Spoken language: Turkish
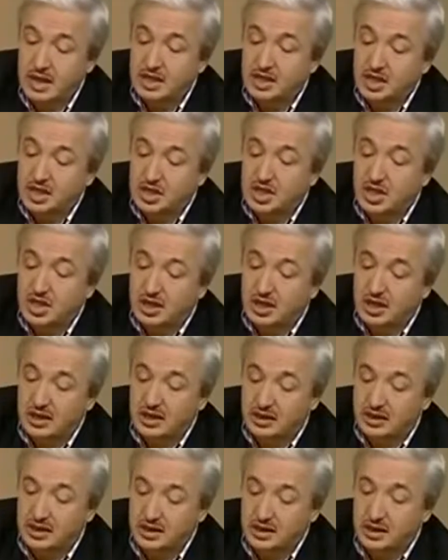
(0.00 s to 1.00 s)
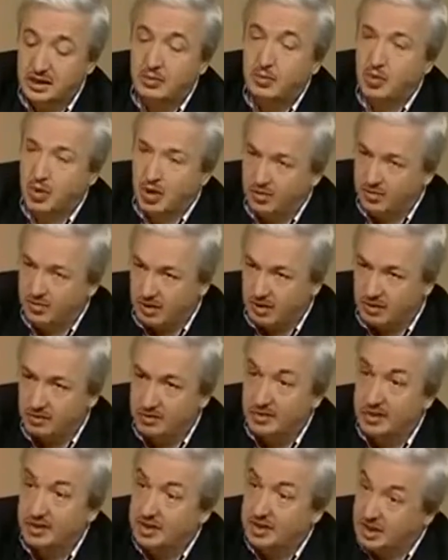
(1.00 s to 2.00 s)
ilk iki ayetinde bu
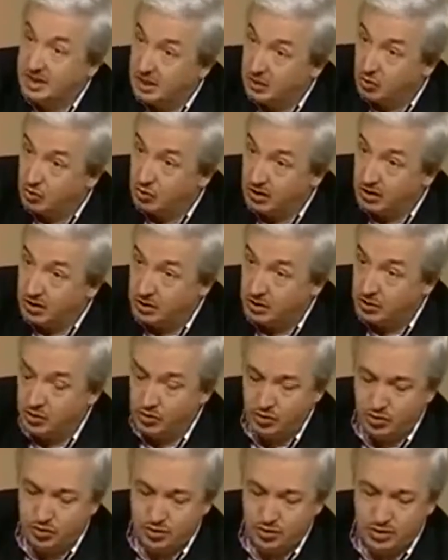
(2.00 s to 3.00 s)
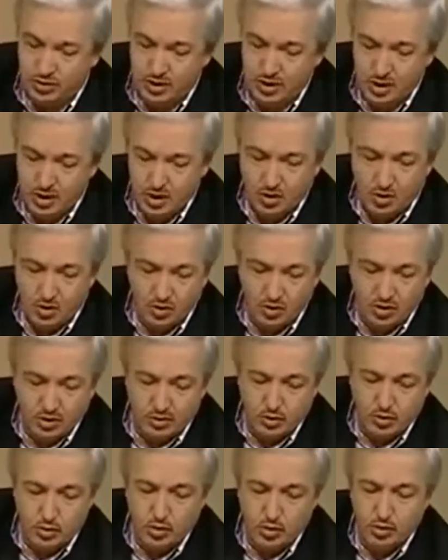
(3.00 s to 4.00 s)
kavram yine kullanılıyor.
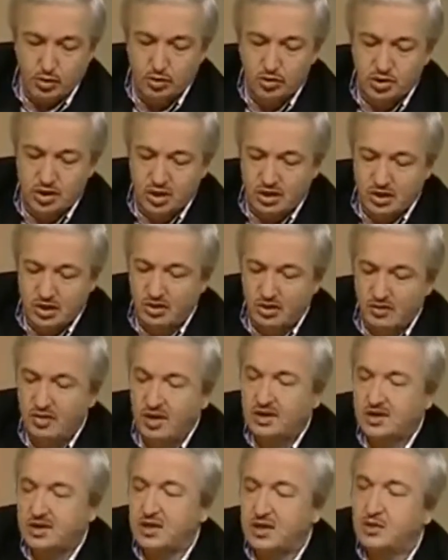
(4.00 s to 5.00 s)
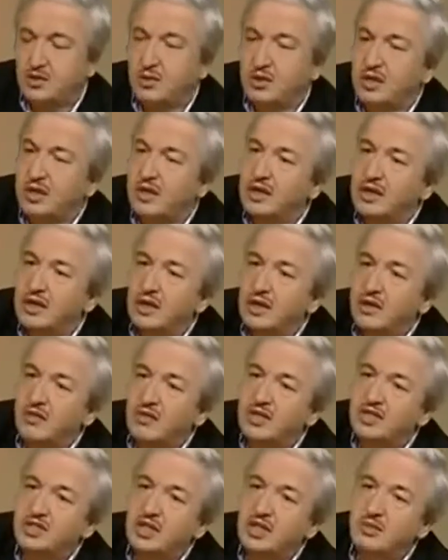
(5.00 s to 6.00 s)
Orada buyuruyor ki Yüce Allah ve Esrar Billah
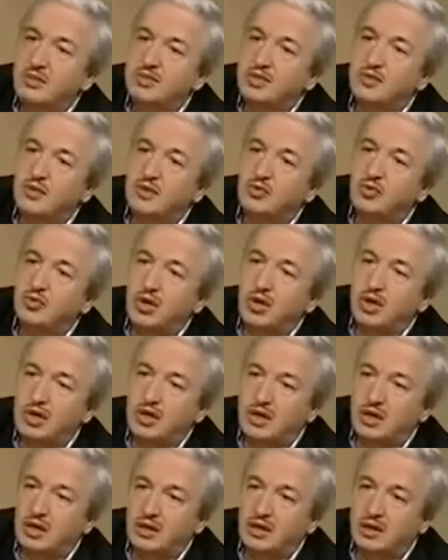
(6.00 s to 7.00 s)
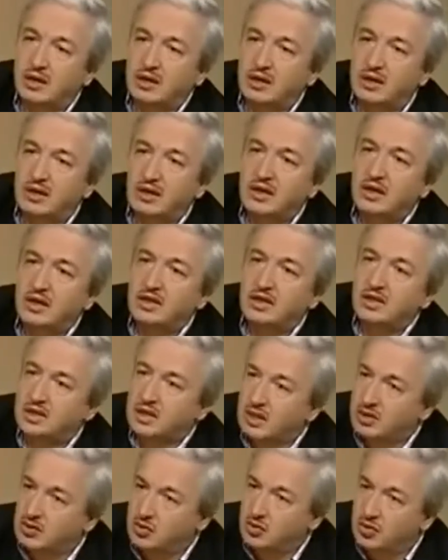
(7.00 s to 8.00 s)
ve şemsi ve duhaha. Hı hı.
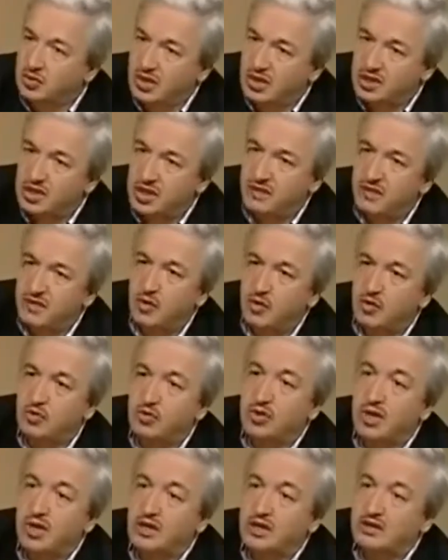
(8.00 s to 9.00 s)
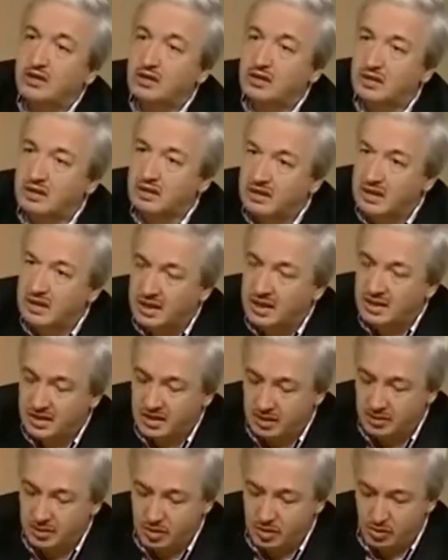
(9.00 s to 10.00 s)
İşte güneşe ve onun
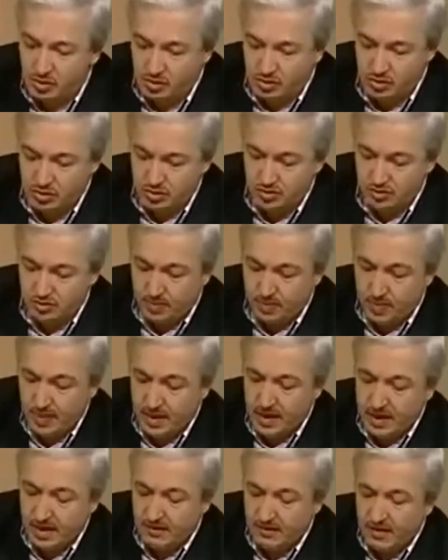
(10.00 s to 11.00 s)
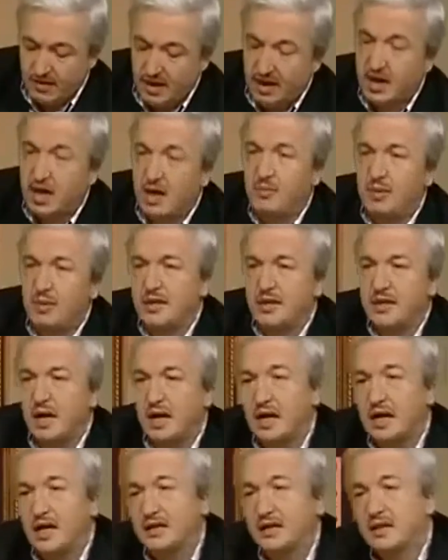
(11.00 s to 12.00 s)
aydınlığına yemin olsun. Vel
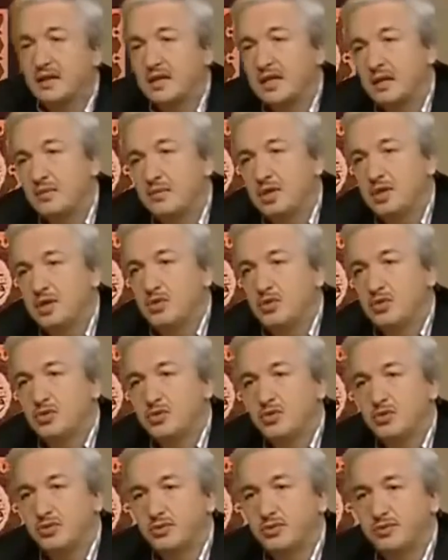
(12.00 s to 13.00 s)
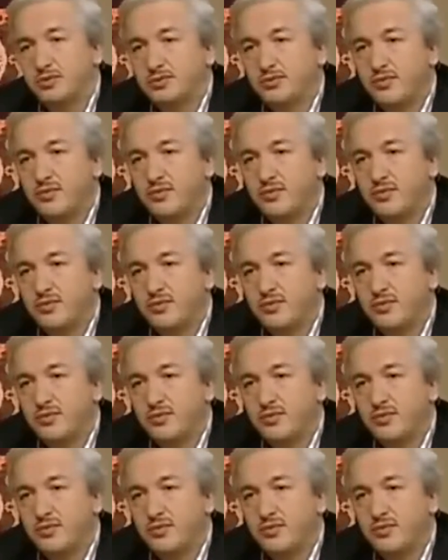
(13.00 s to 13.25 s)
kameri aya da yemin olsun.